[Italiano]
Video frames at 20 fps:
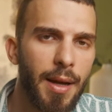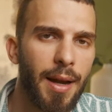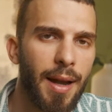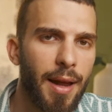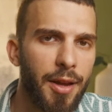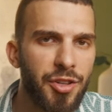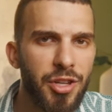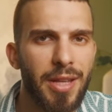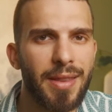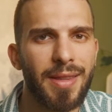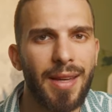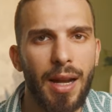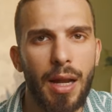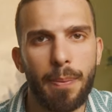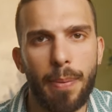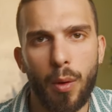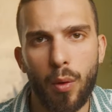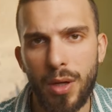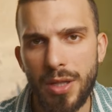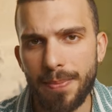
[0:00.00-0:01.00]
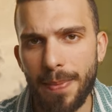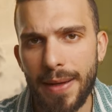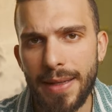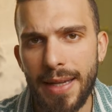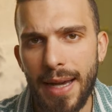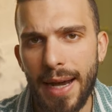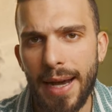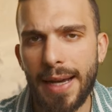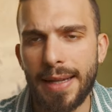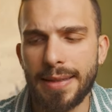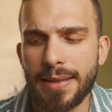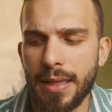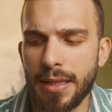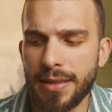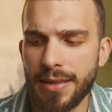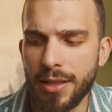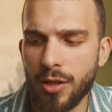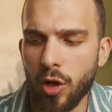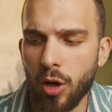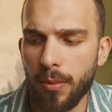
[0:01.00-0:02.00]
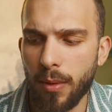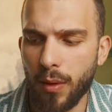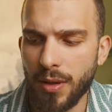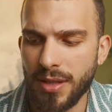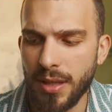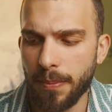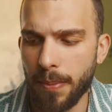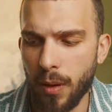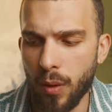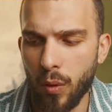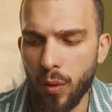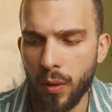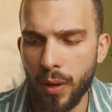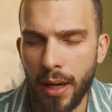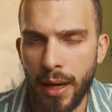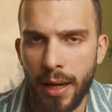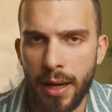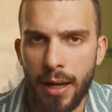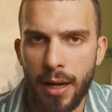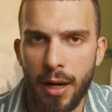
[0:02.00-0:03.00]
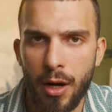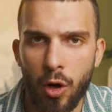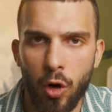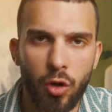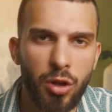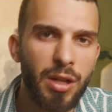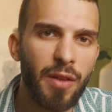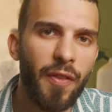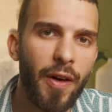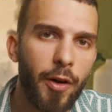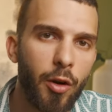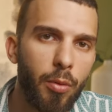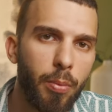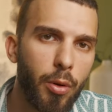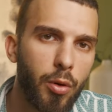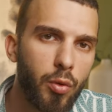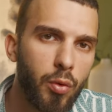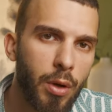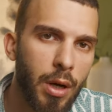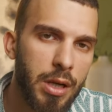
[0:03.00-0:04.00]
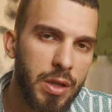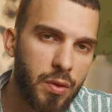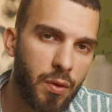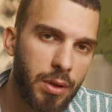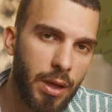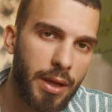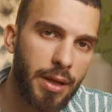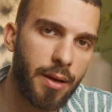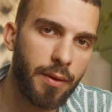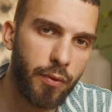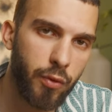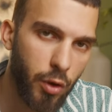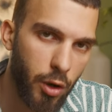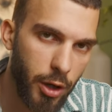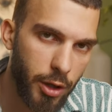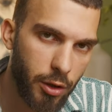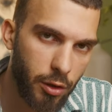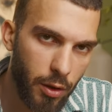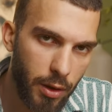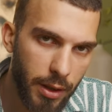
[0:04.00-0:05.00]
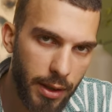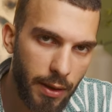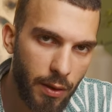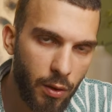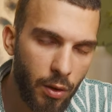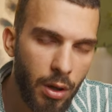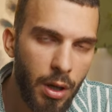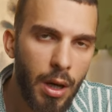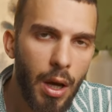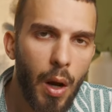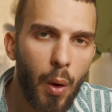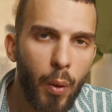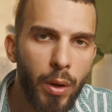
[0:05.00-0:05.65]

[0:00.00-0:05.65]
La gente ha le paure sbagliate, siccome queste paure non ti fanno produrre i risultati che vuoi, corretto?